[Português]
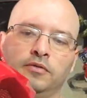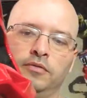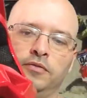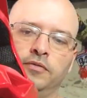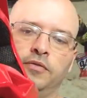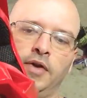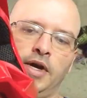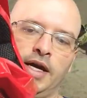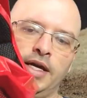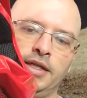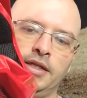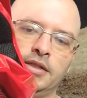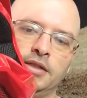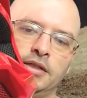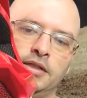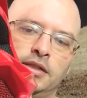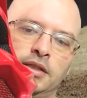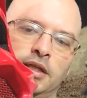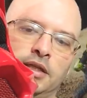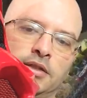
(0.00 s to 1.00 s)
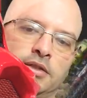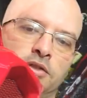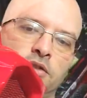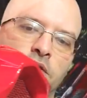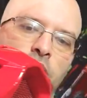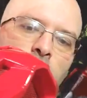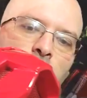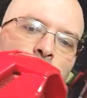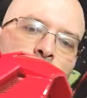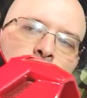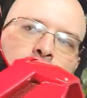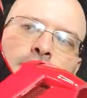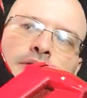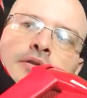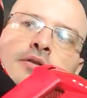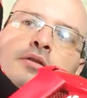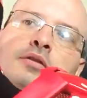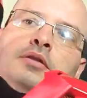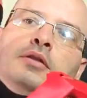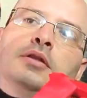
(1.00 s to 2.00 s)
Várias entradas de ar,
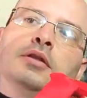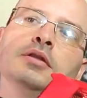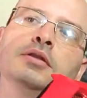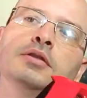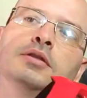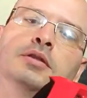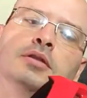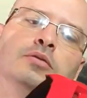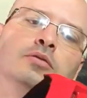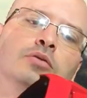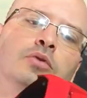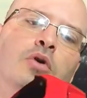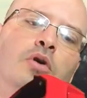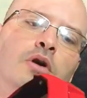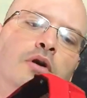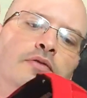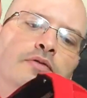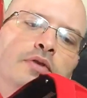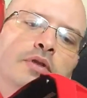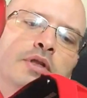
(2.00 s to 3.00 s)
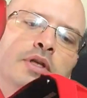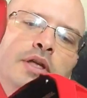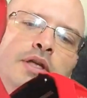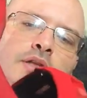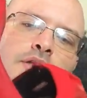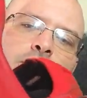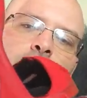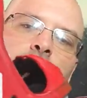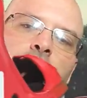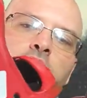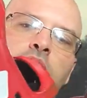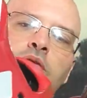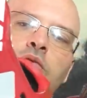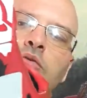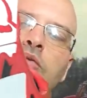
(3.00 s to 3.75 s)
são nove entradas de ar no